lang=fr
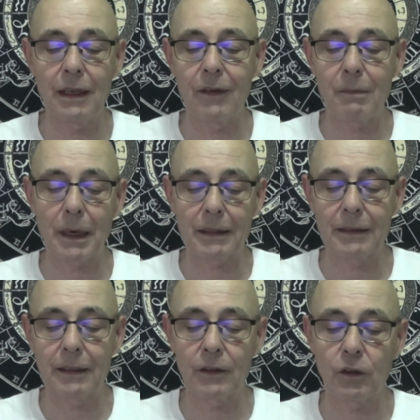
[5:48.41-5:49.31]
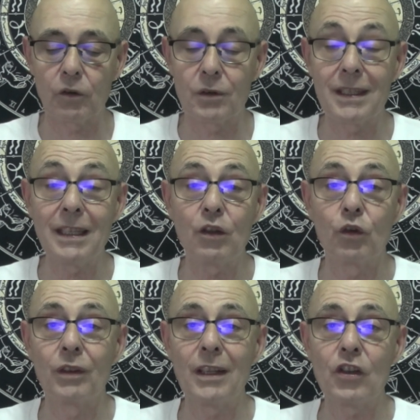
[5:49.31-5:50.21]
et va partir dans le
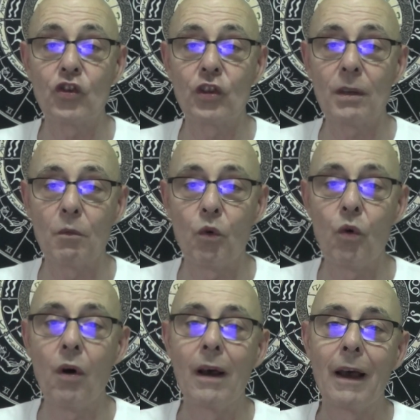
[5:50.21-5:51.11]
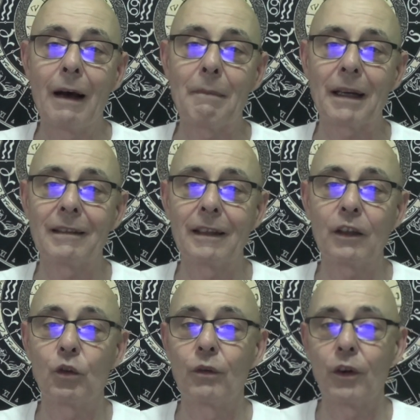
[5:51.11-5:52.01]
signe des Gémeaux à
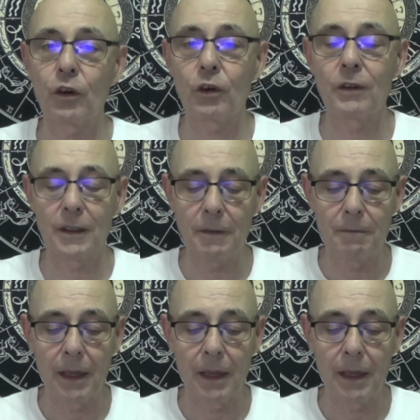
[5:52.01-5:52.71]
partir de vendredi.